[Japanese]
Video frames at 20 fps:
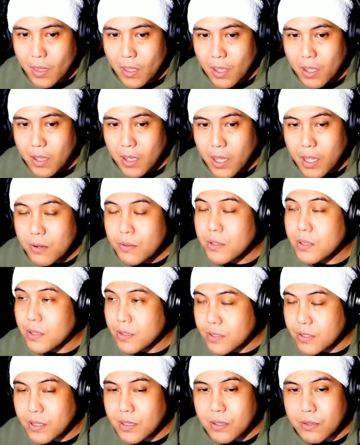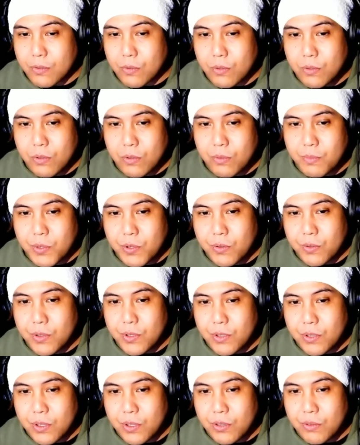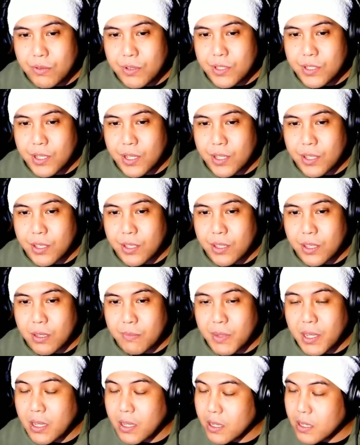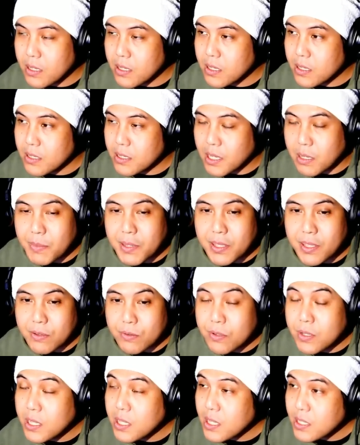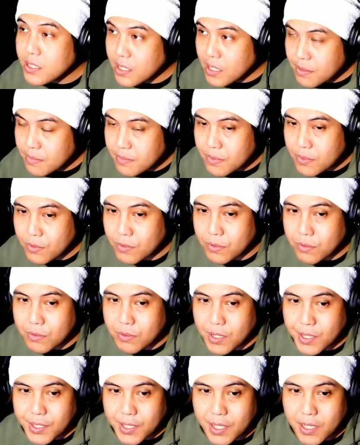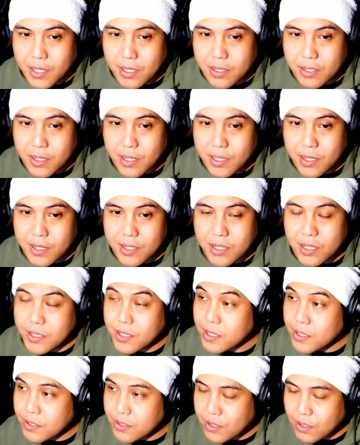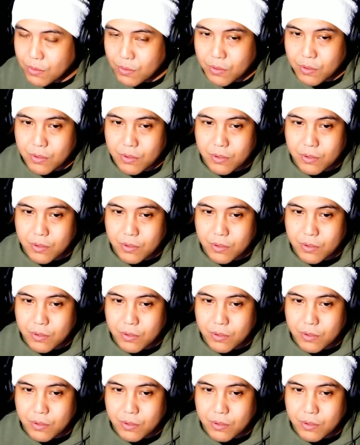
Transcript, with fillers: ある日ですねこの病院に入院されていた、まあ、仮名で内田さんという方がいらっしゃったんですけど、